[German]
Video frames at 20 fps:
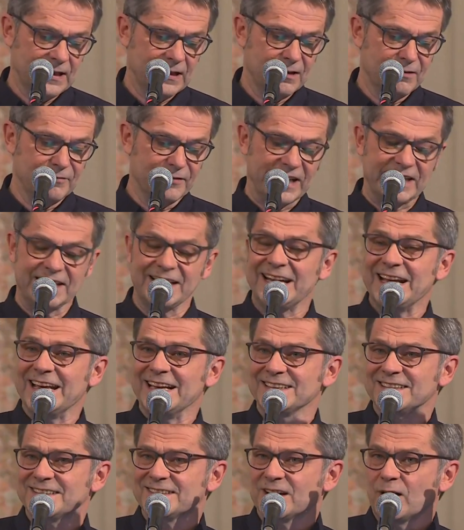Wenn
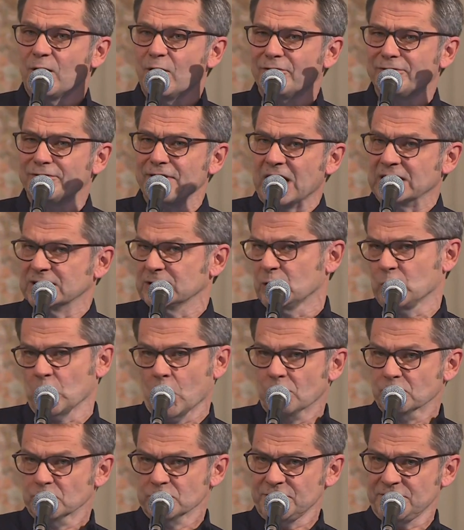es drauf
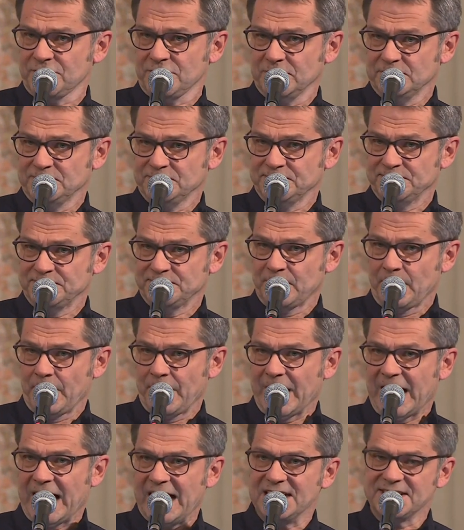ankommt,
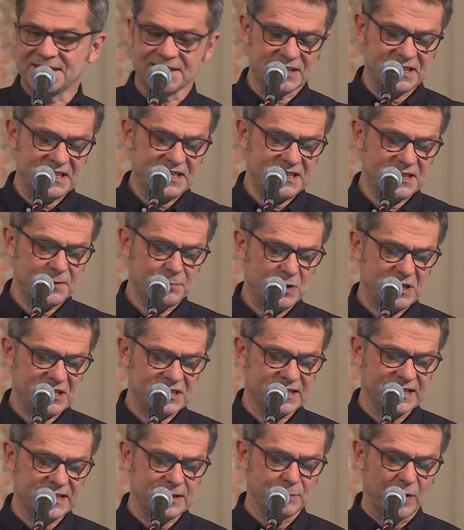halte ich
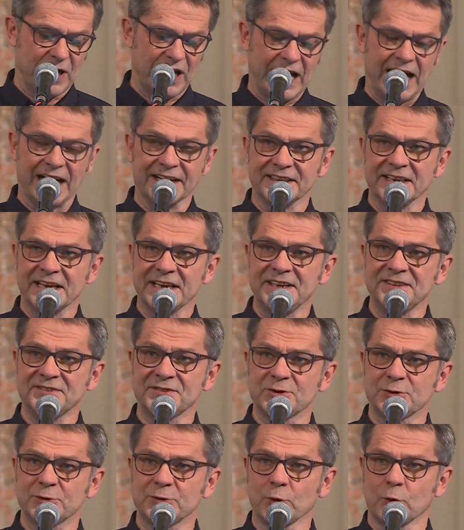mich lieber an
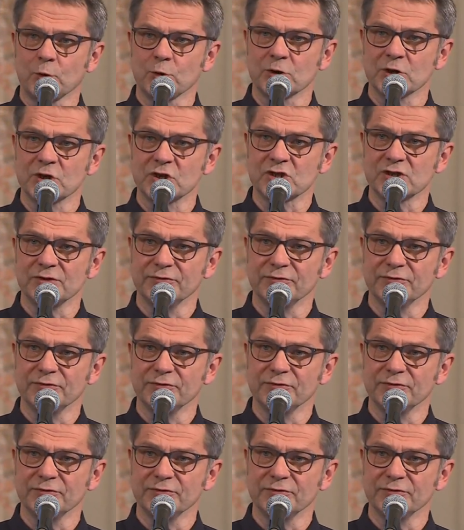historisch